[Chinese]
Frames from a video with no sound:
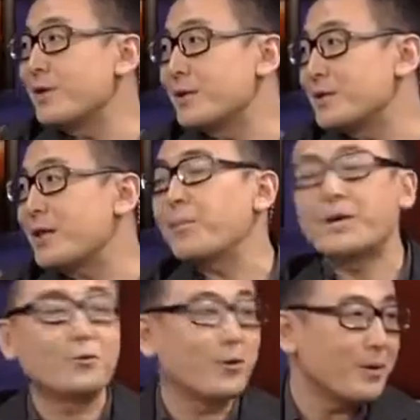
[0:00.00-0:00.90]
伟他打
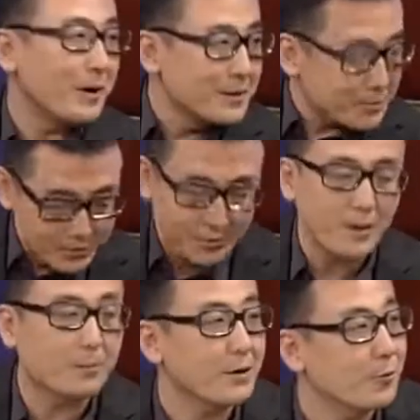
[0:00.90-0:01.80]
美国嘛，他审
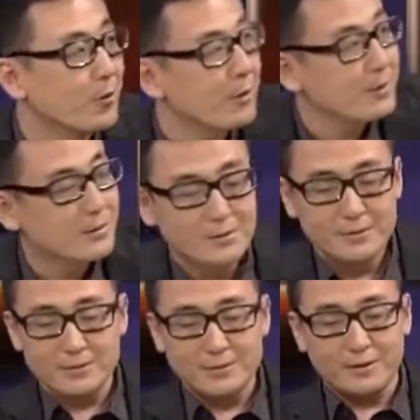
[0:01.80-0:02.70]
判美国反美
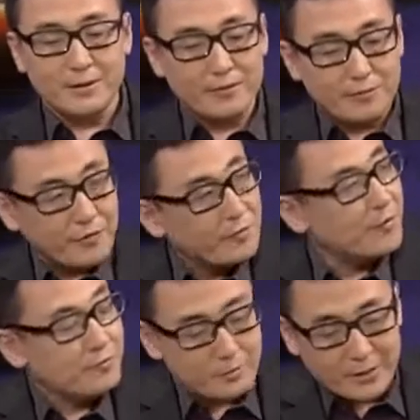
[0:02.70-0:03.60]
先锋呃反
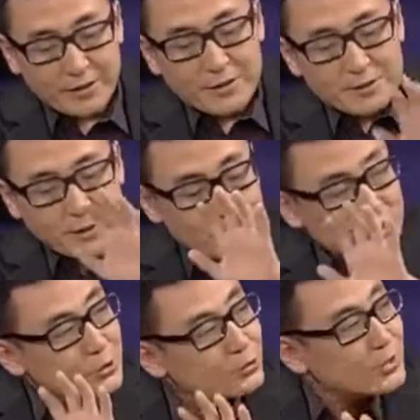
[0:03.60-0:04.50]
反反美，然后
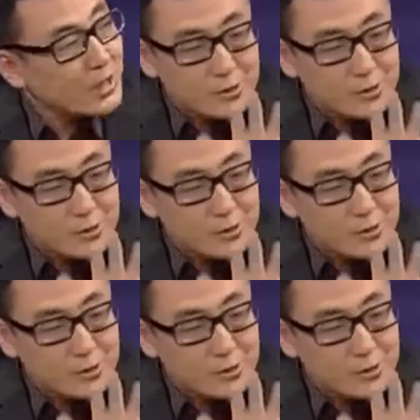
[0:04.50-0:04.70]
其中看